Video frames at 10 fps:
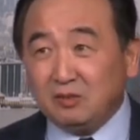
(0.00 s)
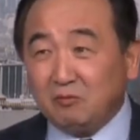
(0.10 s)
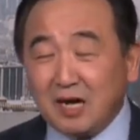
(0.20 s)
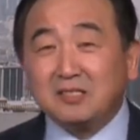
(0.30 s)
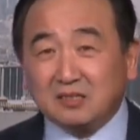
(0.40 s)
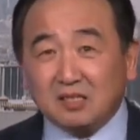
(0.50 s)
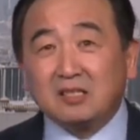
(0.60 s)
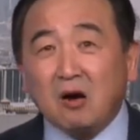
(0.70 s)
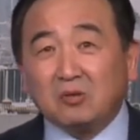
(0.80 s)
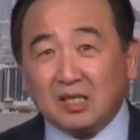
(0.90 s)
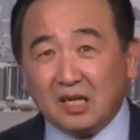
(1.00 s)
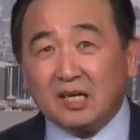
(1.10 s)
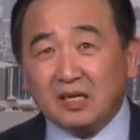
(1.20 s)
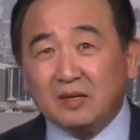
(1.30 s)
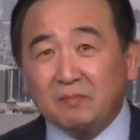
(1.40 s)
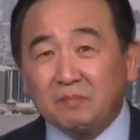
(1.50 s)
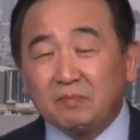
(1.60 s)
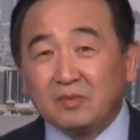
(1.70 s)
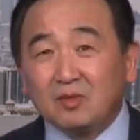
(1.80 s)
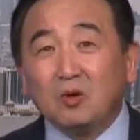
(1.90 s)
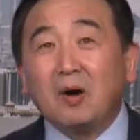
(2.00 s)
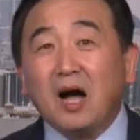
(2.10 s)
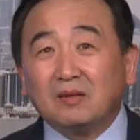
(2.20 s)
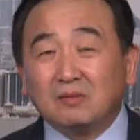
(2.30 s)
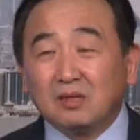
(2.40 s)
完整的道理对吧？